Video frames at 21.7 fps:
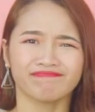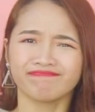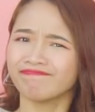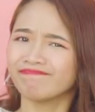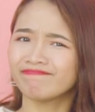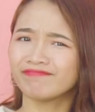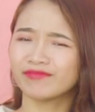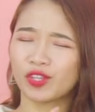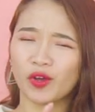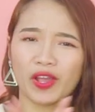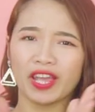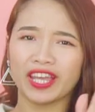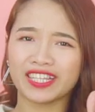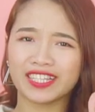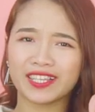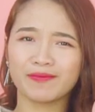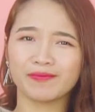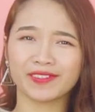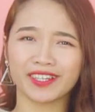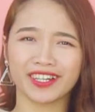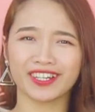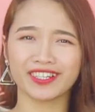Noel
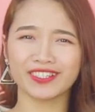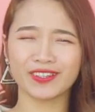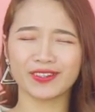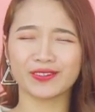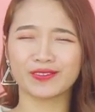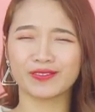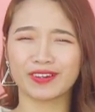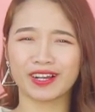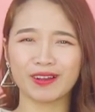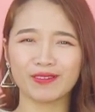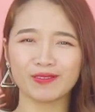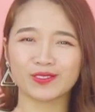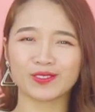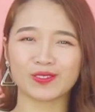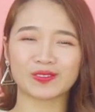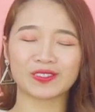sắp tới rồi đúng không?